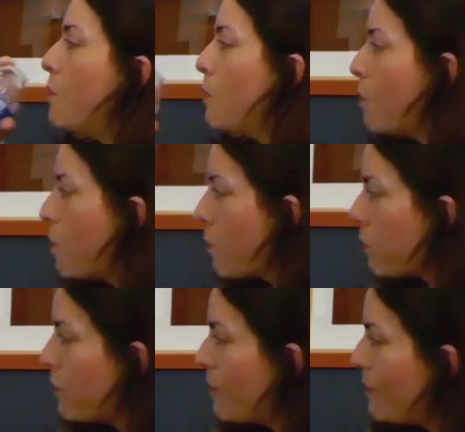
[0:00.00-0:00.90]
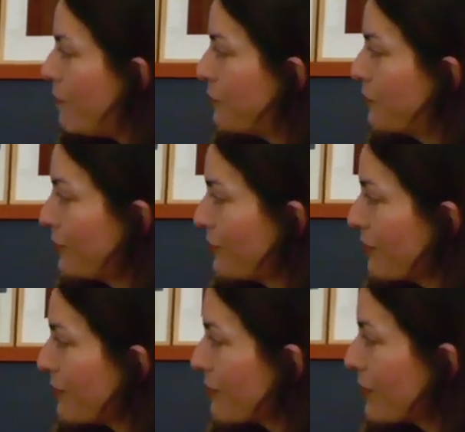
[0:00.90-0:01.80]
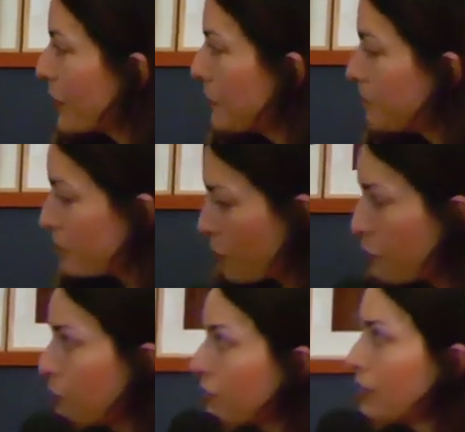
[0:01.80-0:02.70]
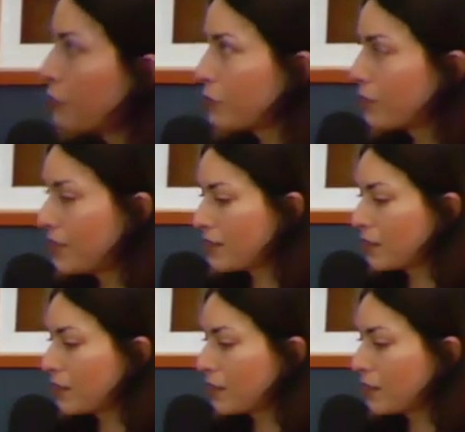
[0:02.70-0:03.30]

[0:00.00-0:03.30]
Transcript: l'ENS Saint-Cloud, tu es agrégé de lettres. Et Fontenay, Fontenay,